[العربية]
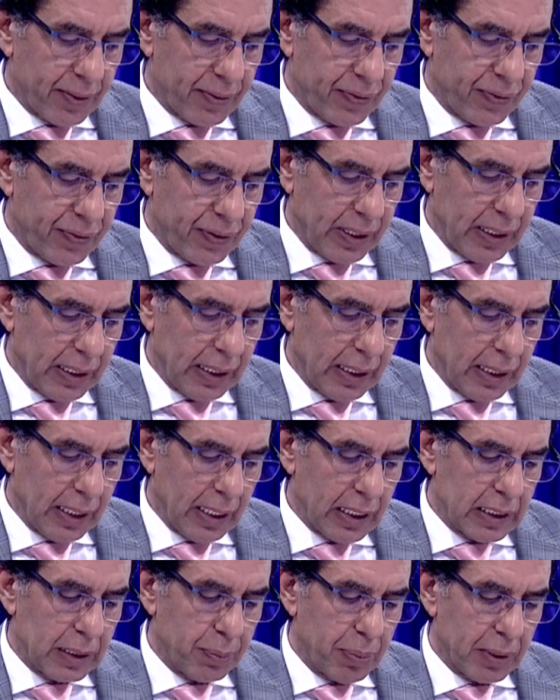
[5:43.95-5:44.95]
في
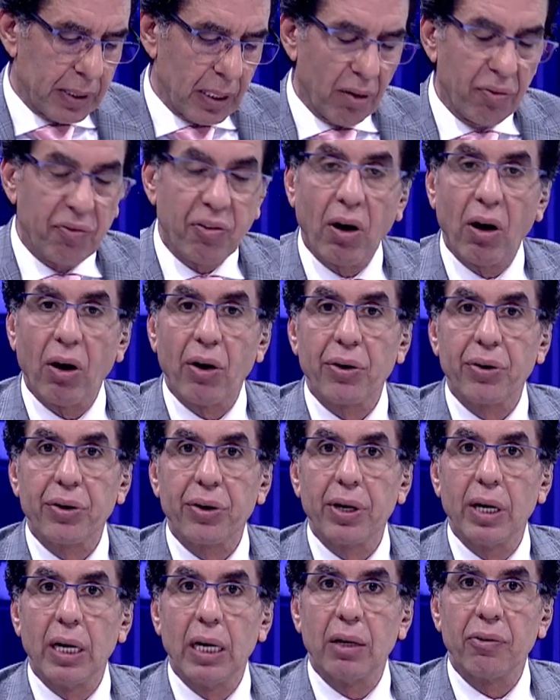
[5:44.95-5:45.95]
نسبة الفقر
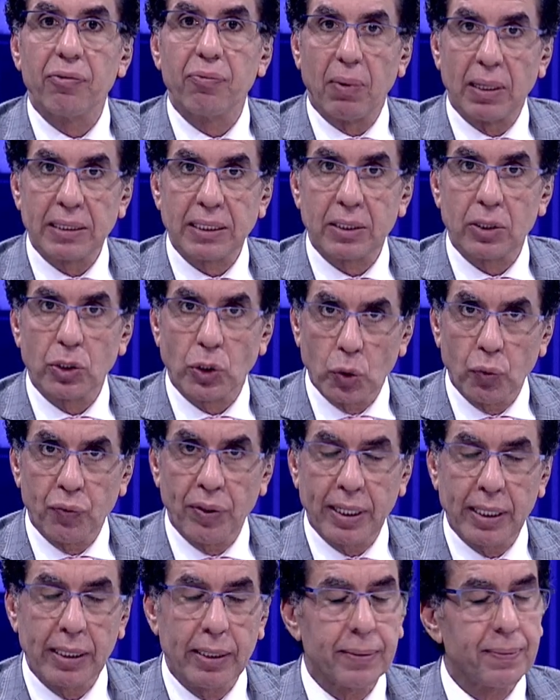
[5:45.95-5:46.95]
اللي في مصر
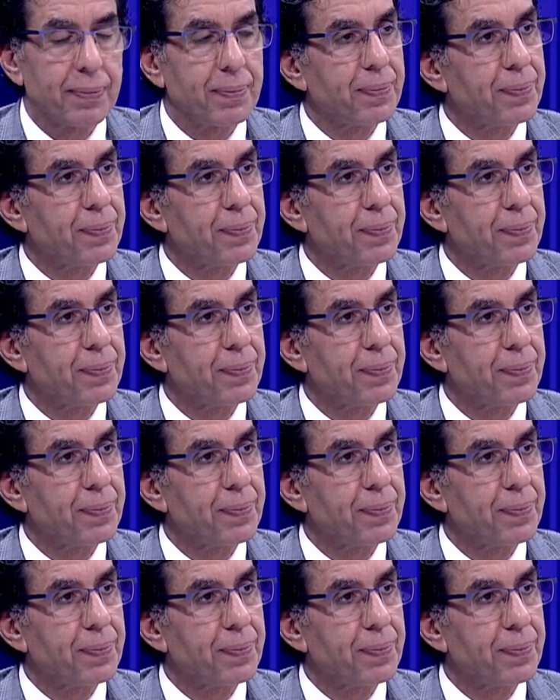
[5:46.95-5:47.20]
نشوفها كده